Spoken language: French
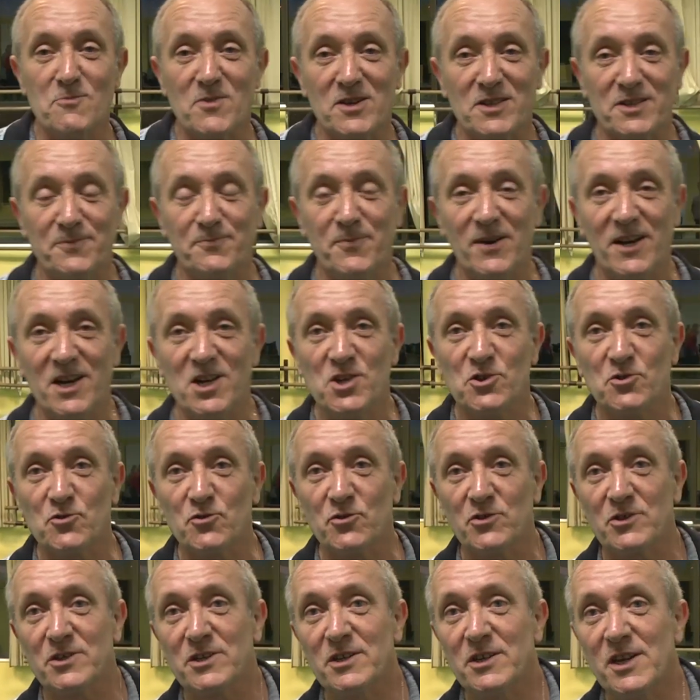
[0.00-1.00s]
moi c'est pareil, je
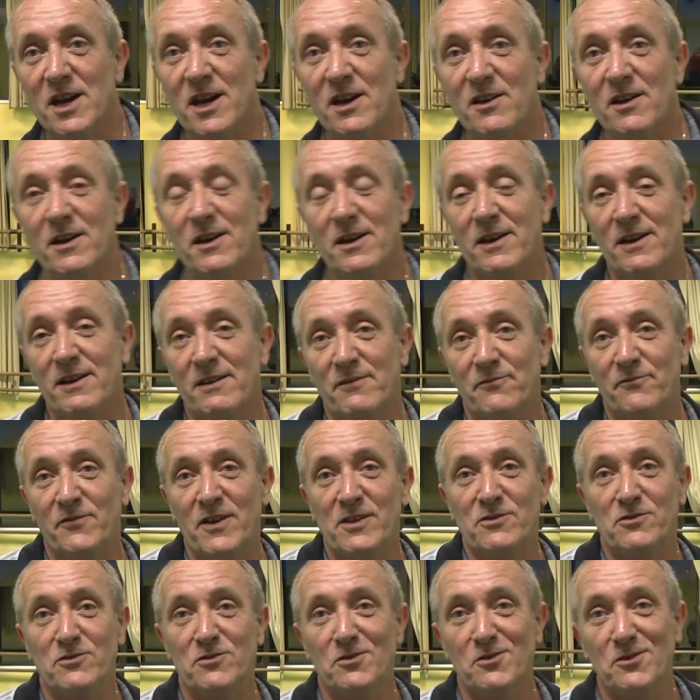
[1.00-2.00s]
suis
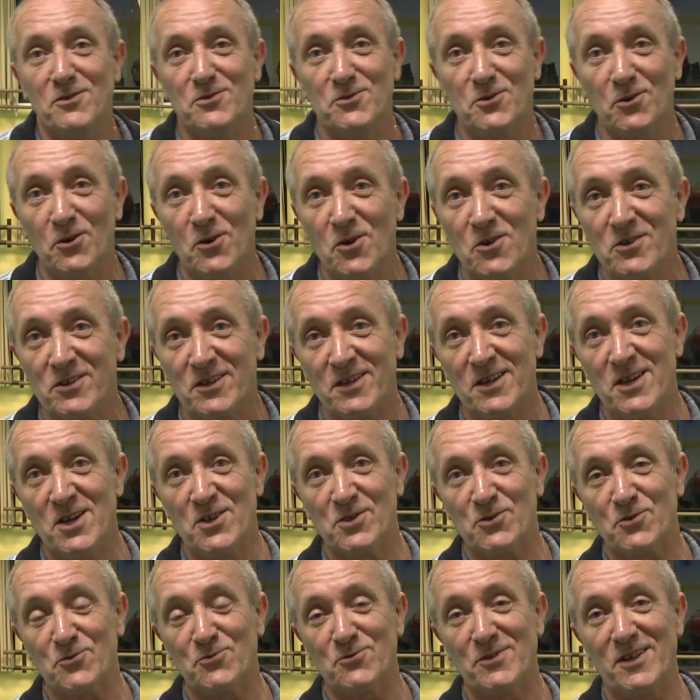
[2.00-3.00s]
fan de, rock,
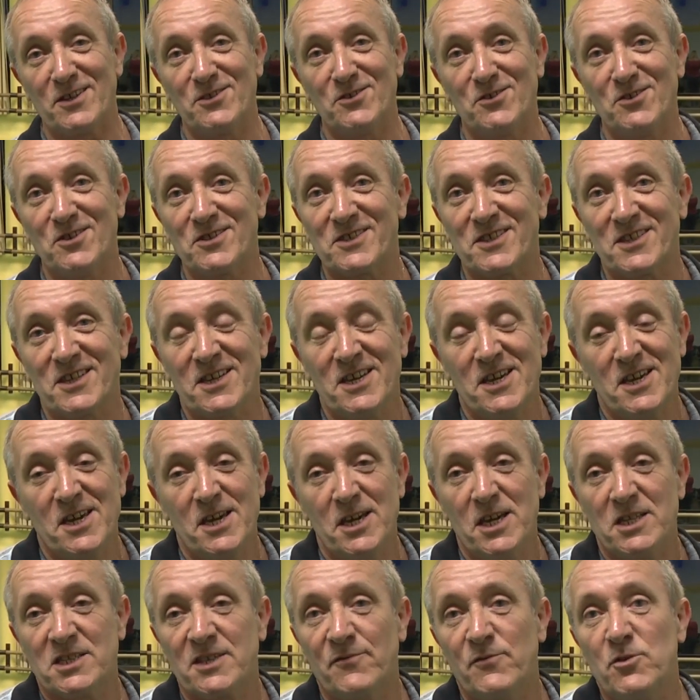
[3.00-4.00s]
surtout la danse.
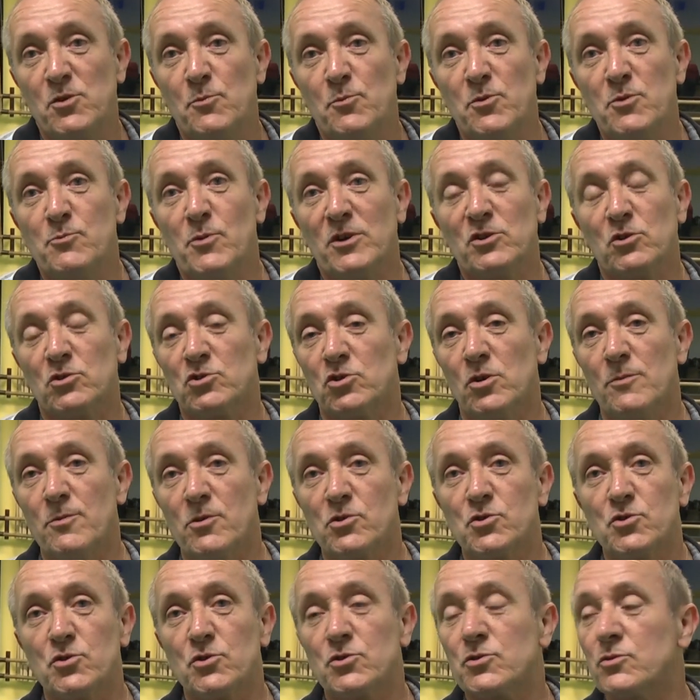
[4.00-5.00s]
ça fait depuis le mois d'octobre
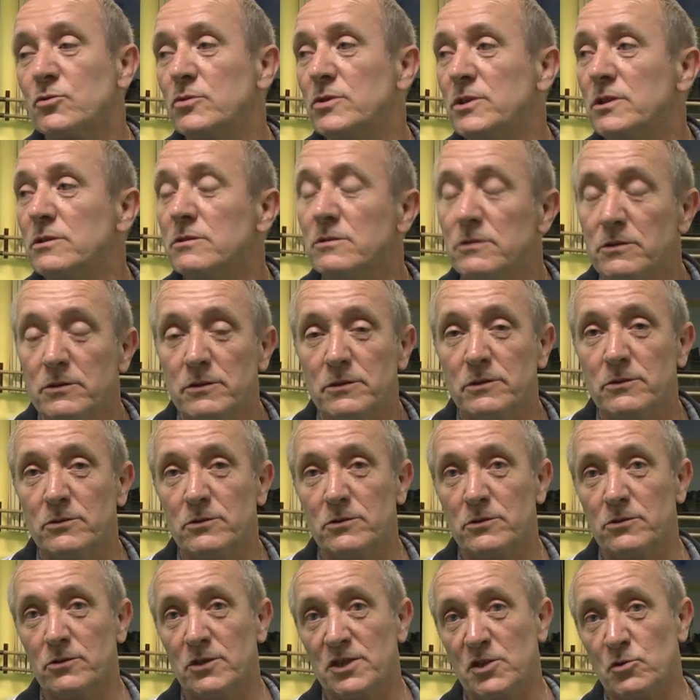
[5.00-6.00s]
que je suis
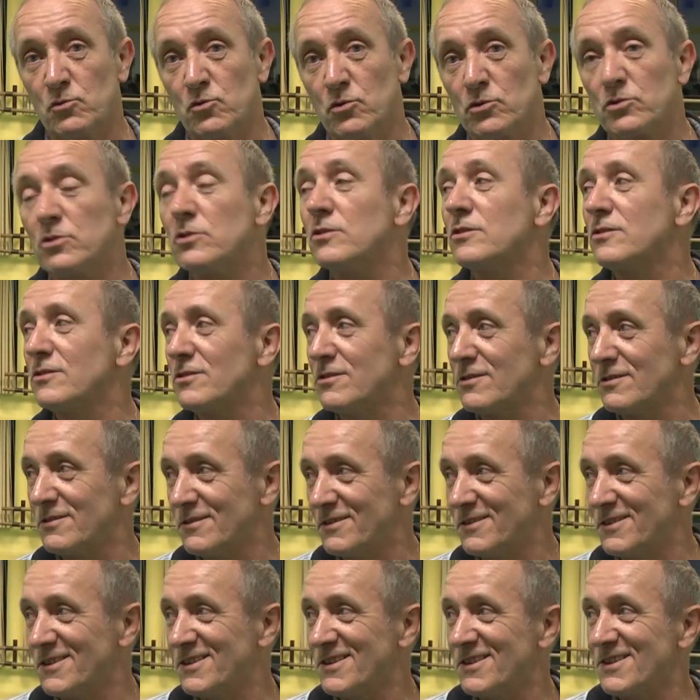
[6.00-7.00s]
dans les cours de
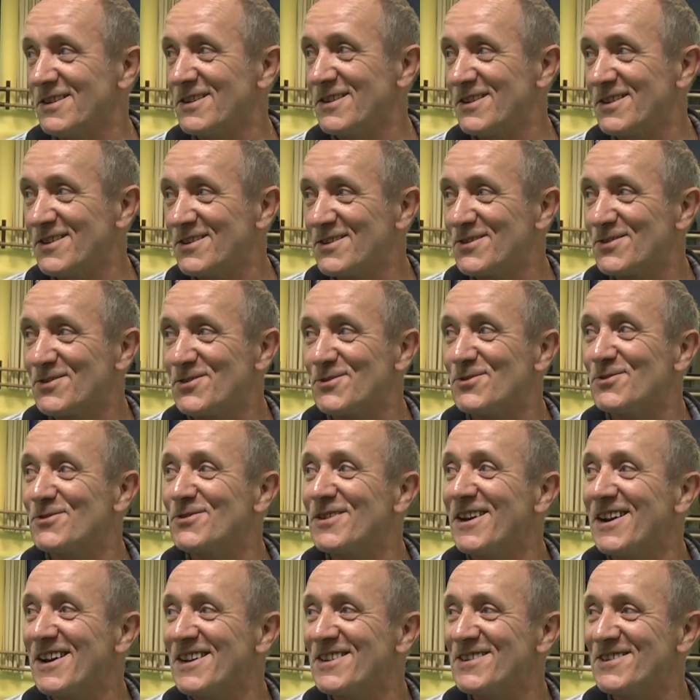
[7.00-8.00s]

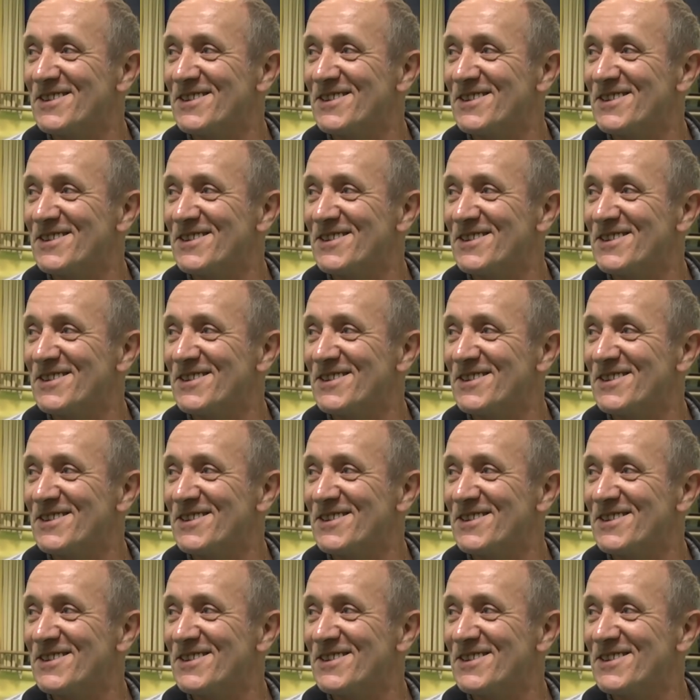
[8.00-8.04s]
Lola.